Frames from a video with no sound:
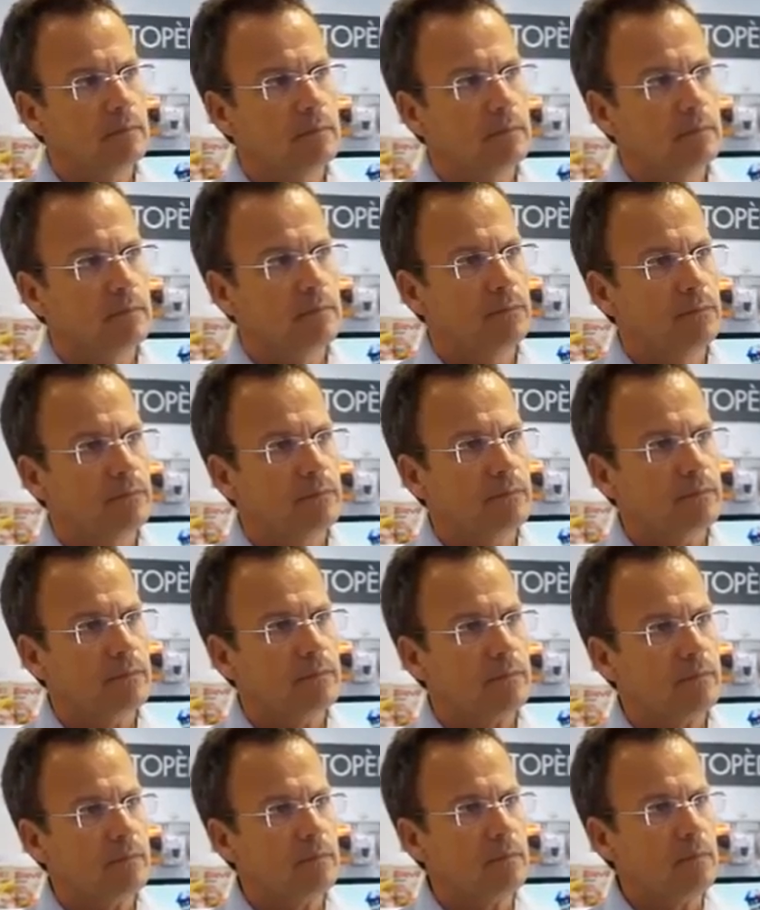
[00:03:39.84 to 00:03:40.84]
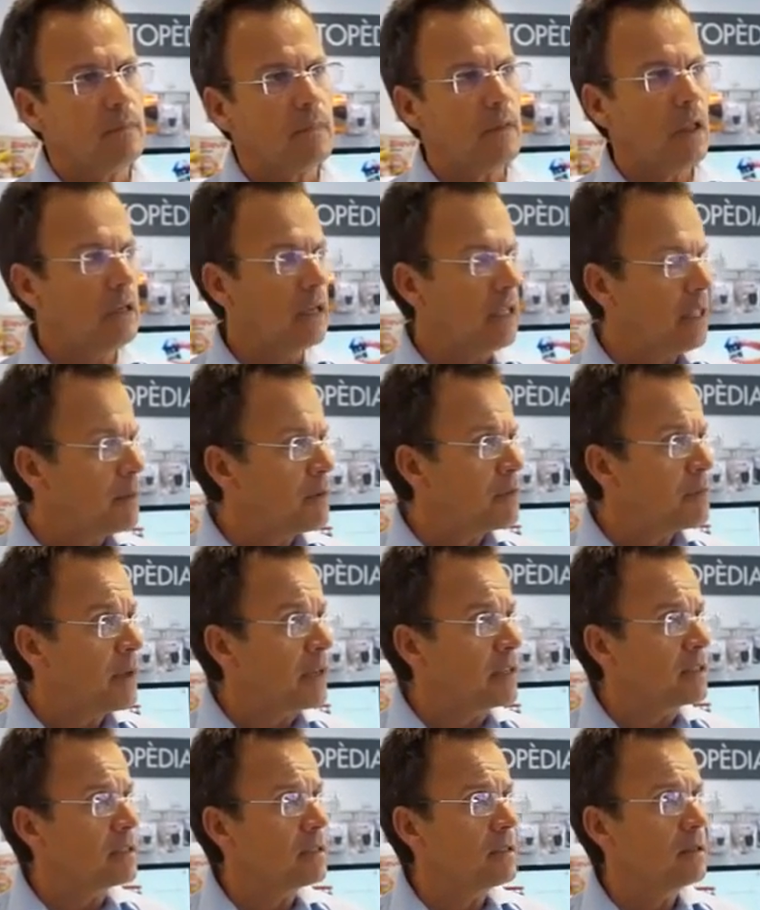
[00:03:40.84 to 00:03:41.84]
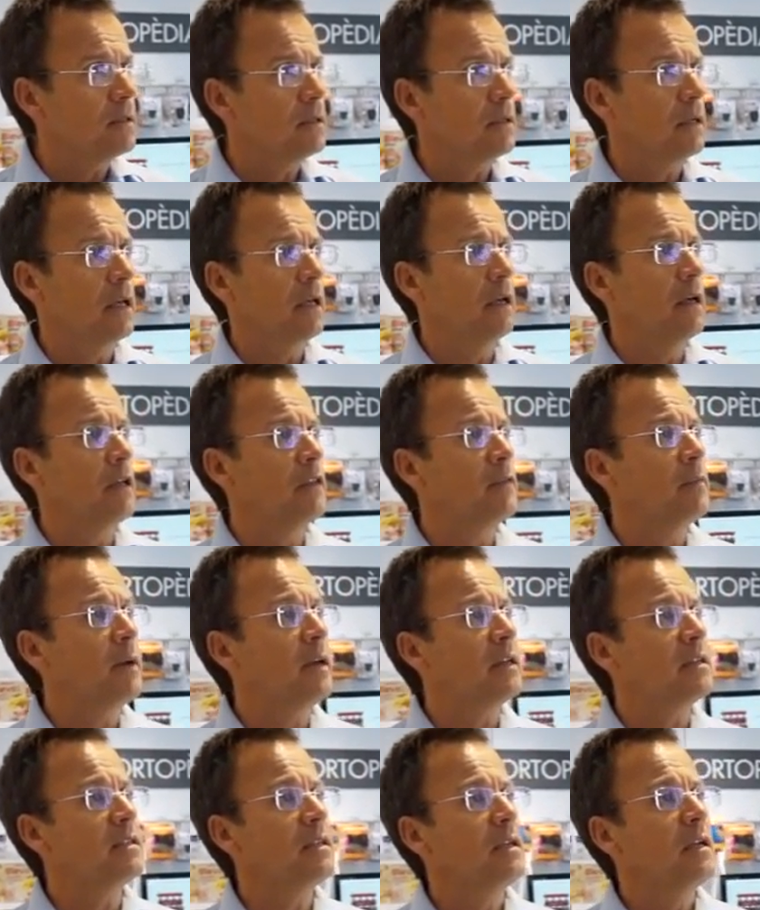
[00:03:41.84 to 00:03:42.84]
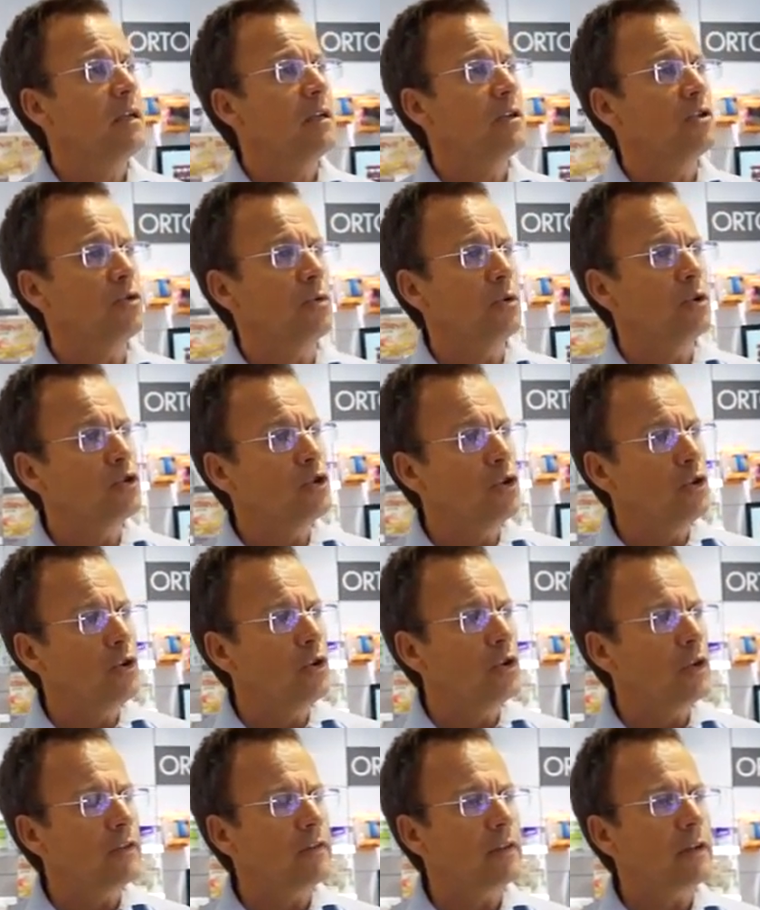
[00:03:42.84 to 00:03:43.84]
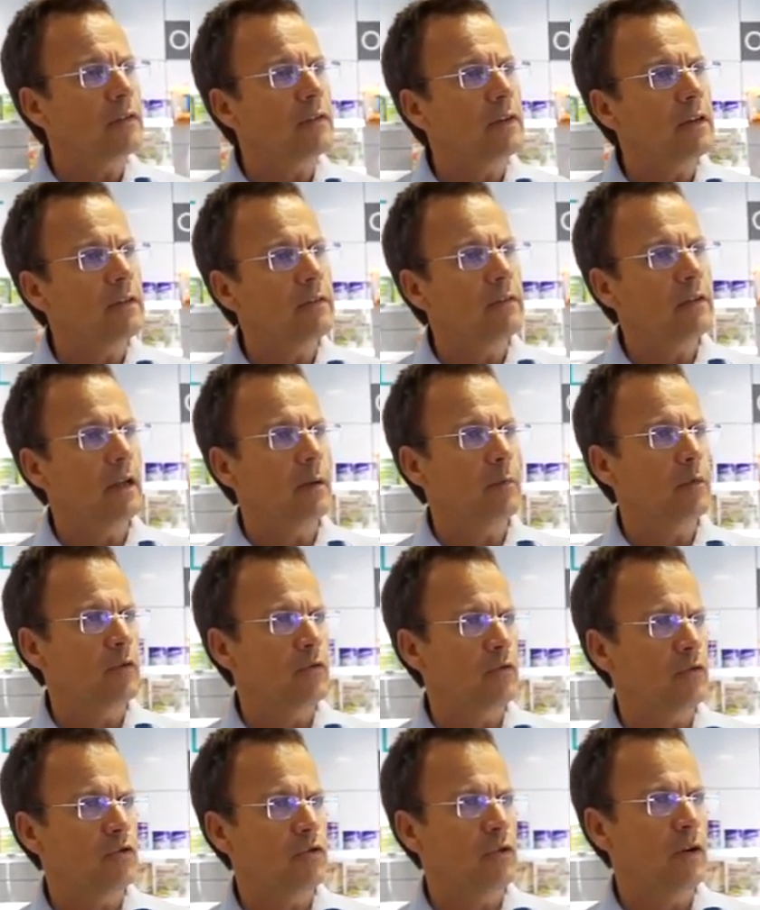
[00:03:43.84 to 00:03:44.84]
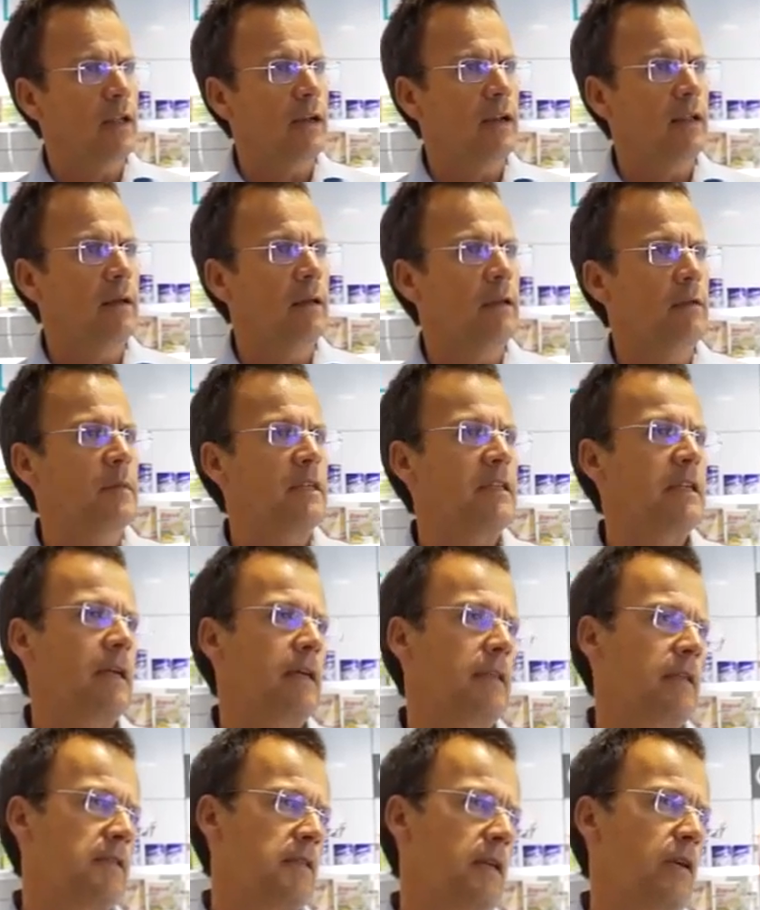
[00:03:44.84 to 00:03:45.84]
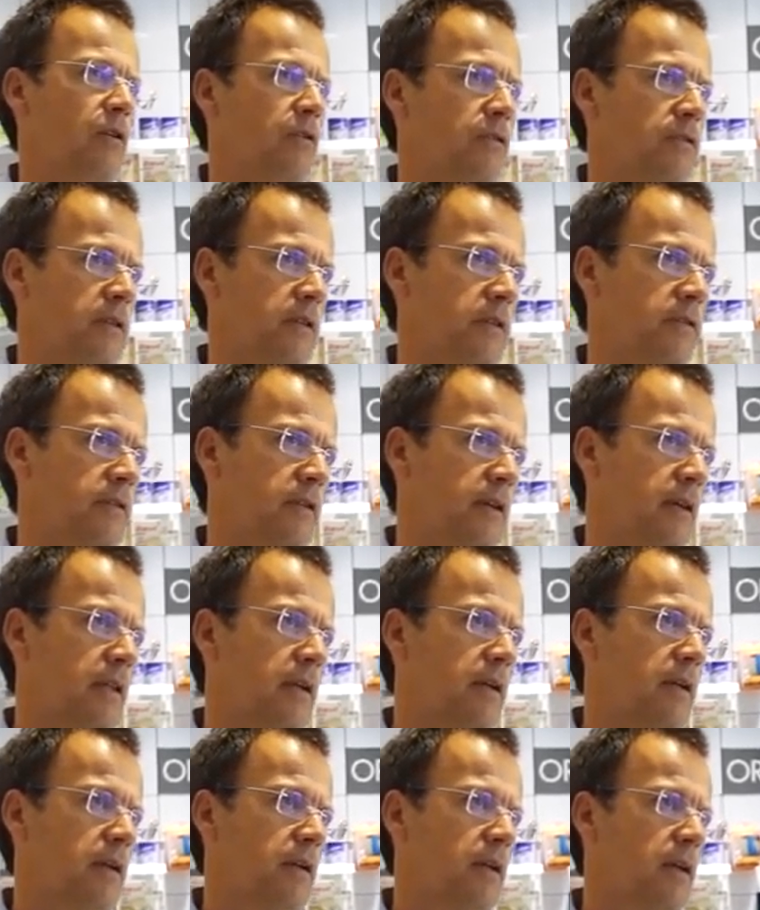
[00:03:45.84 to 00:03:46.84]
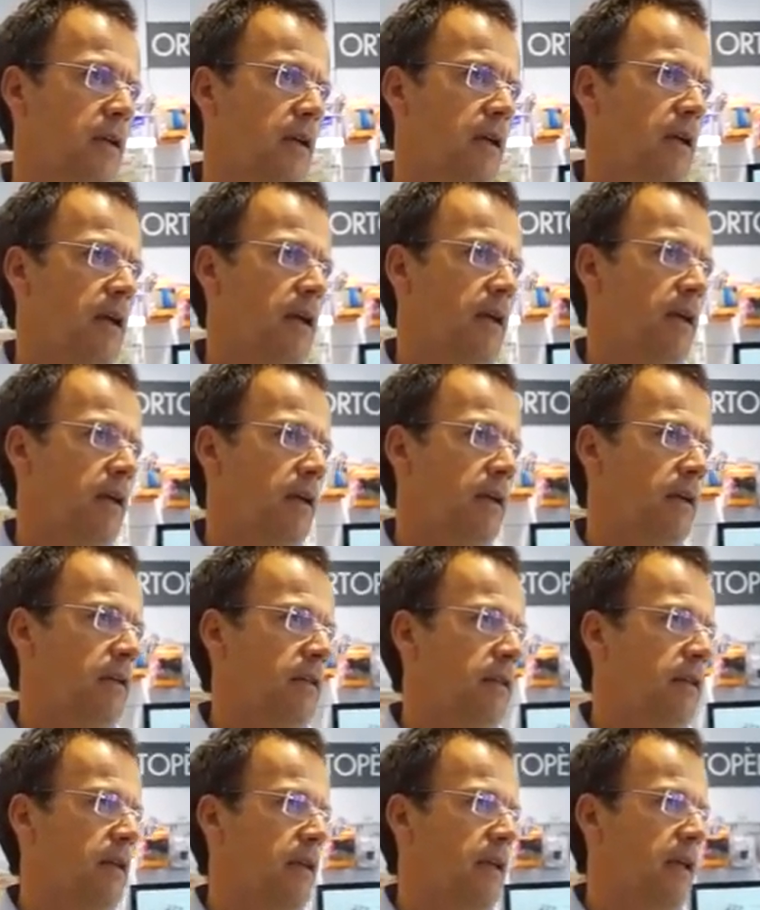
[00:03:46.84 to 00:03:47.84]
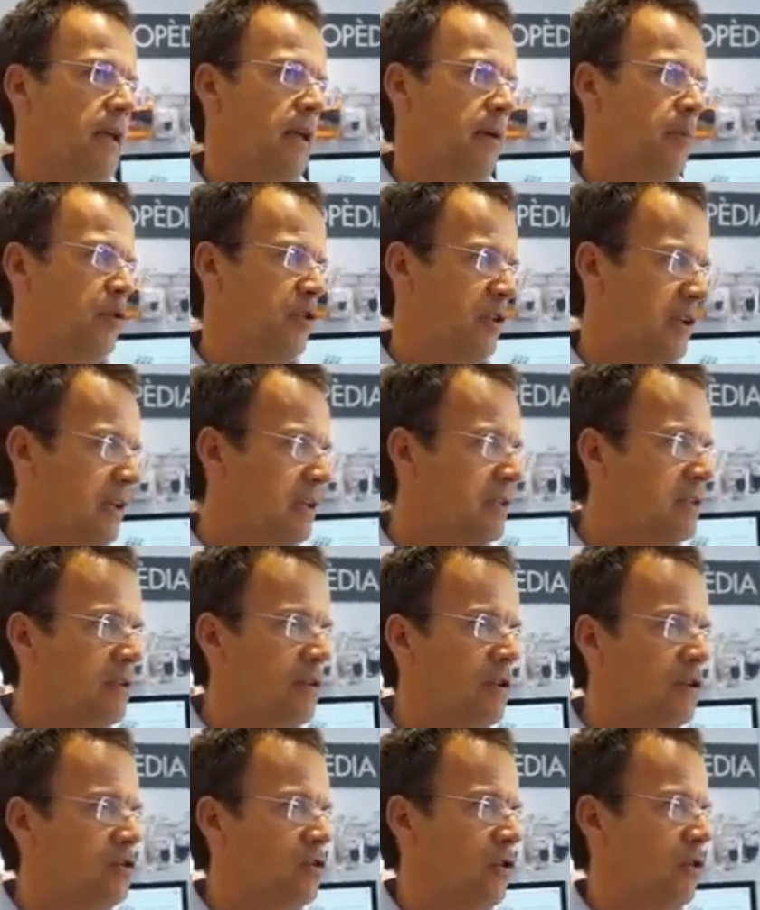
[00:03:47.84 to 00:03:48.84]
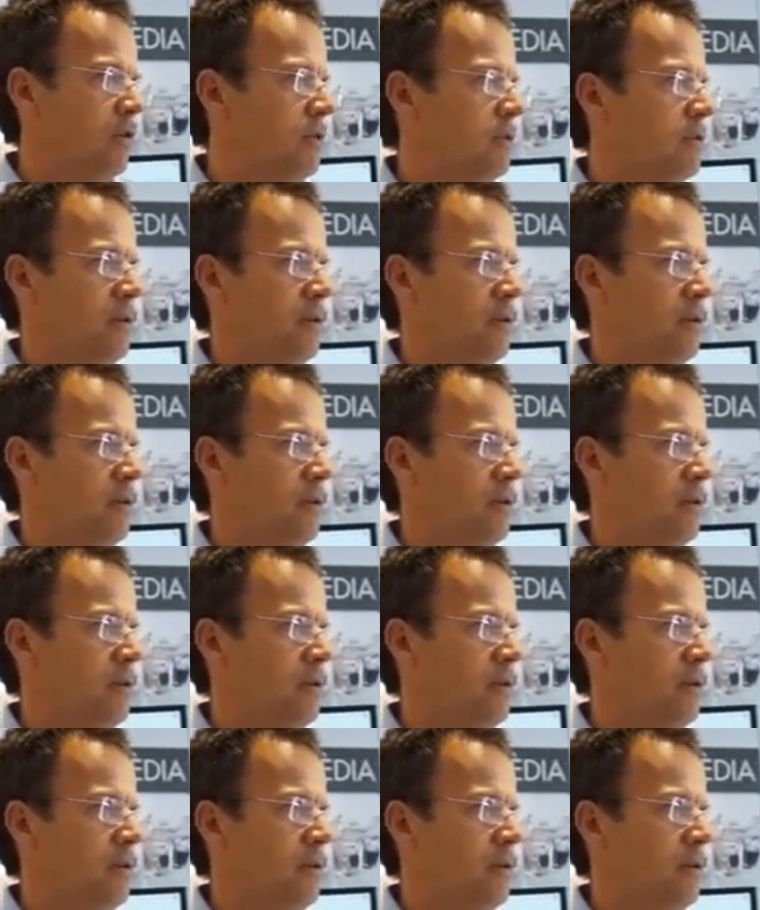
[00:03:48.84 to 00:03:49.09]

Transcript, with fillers: piel? Cada vez más. Cada vez más, sobre todo en lo que hace referencia a la protección solar, cada vez más la gente está concienciada eh, de que hay que protegerse del sol.